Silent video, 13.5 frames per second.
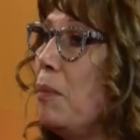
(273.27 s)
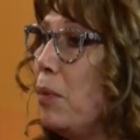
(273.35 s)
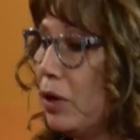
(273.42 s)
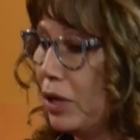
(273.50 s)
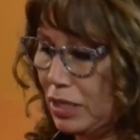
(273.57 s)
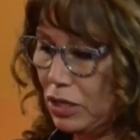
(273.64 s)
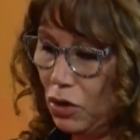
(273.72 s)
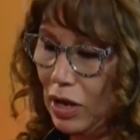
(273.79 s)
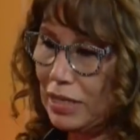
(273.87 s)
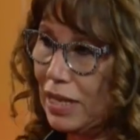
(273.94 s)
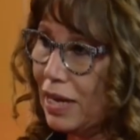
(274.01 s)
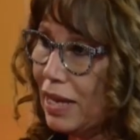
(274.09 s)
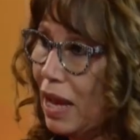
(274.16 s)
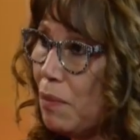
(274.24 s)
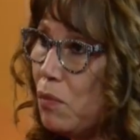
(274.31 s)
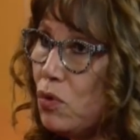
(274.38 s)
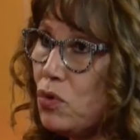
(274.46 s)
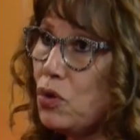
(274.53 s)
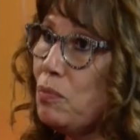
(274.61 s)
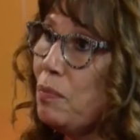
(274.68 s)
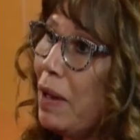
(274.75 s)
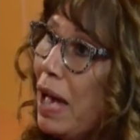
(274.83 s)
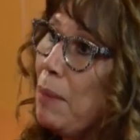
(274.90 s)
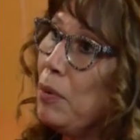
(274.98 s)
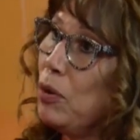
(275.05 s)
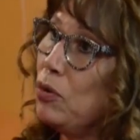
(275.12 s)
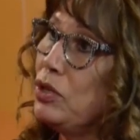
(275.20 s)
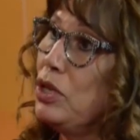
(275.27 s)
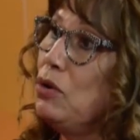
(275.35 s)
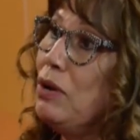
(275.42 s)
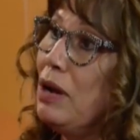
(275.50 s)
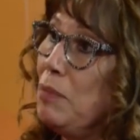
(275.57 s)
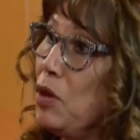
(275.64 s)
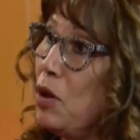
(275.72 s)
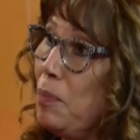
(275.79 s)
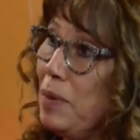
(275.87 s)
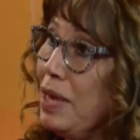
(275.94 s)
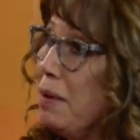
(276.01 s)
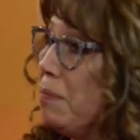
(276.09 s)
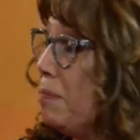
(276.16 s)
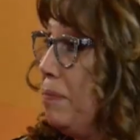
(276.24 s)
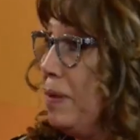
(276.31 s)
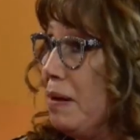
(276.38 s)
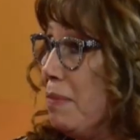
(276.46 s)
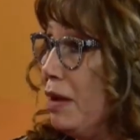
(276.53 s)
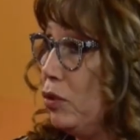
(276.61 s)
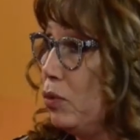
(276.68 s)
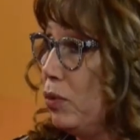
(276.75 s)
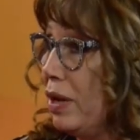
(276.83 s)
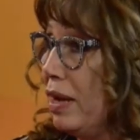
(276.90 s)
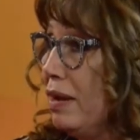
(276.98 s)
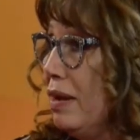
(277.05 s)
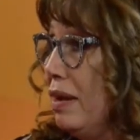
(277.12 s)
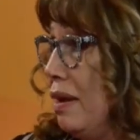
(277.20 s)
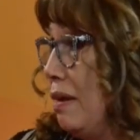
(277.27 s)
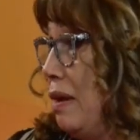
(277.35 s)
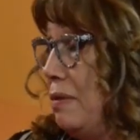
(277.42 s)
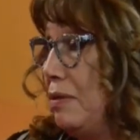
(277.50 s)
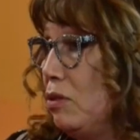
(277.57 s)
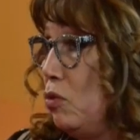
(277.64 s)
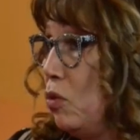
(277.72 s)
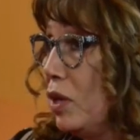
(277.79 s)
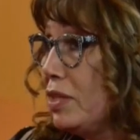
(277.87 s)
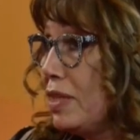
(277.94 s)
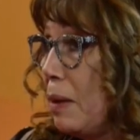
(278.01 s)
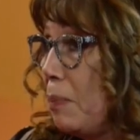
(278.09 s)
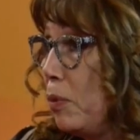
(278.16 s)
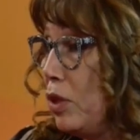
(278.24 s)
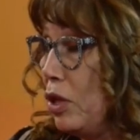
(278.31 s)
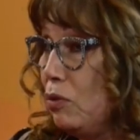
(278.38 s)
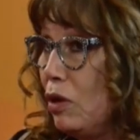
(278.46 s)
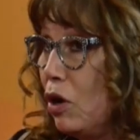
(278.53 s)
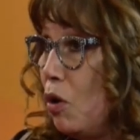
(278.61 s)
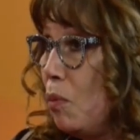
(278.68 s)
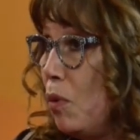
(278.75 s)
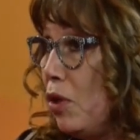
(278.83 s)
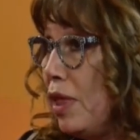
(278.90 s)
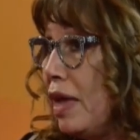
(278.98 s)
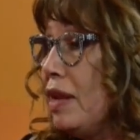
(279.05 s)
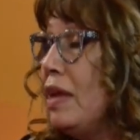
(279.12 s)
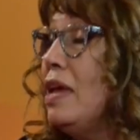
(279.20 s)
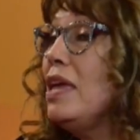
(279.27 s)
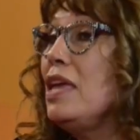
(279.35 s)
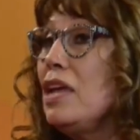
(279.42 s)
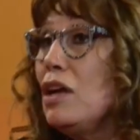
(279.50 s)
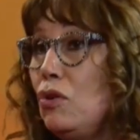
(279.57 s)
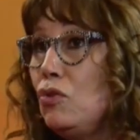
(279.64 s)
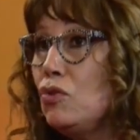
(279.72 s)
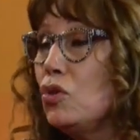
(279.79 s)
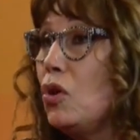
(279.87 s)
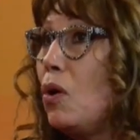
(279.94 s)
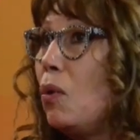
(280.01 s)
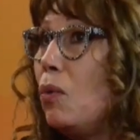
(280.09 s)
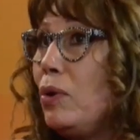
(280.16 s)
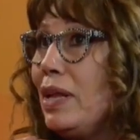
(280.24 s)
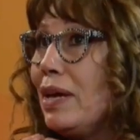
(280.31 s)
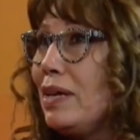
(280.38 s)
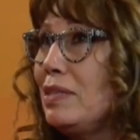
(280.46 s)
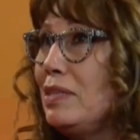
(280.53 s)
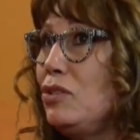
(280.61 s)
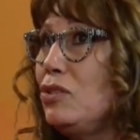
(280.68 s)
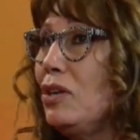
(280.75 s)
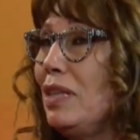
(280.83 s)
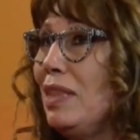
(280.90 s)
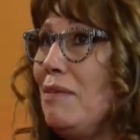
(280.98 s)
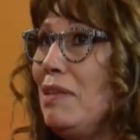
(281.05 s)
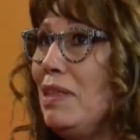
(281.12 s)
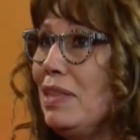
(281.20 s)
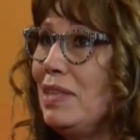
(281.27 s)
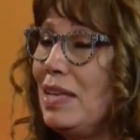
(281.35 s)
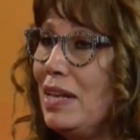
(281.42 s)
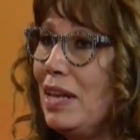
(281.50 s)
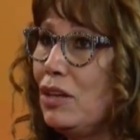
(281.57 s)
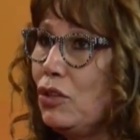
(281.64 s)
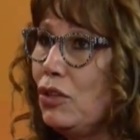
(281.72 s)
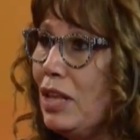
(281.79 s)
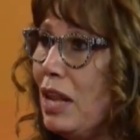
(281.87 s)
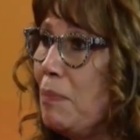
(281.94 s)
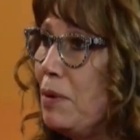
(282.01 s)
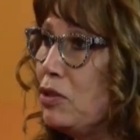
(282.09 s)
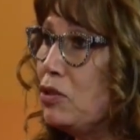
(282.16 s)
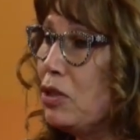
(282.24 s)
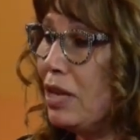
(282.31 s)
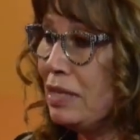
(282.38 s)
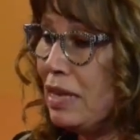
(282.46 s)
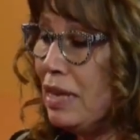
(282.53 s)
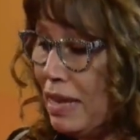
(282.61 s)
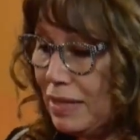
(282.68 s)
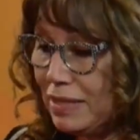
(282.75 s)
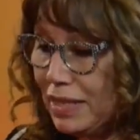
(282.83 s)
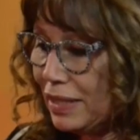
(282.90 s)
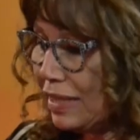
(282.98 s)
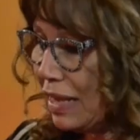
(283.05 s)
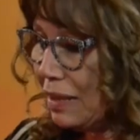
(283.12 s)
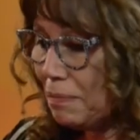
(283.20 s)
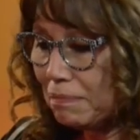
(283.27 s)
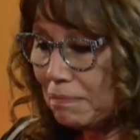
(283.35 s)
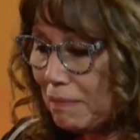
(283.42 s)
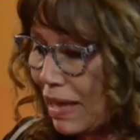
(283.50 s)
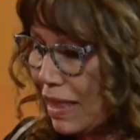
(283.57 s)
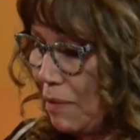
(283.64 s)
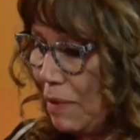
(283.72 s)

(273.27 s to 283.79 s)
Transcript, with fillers: Porque si lo acercas mucho vas a producir una miopía prematura, claro. que no estás pudiendo acomodar. Incluso un ejercicio que deben de tener todas las personas, si estás más de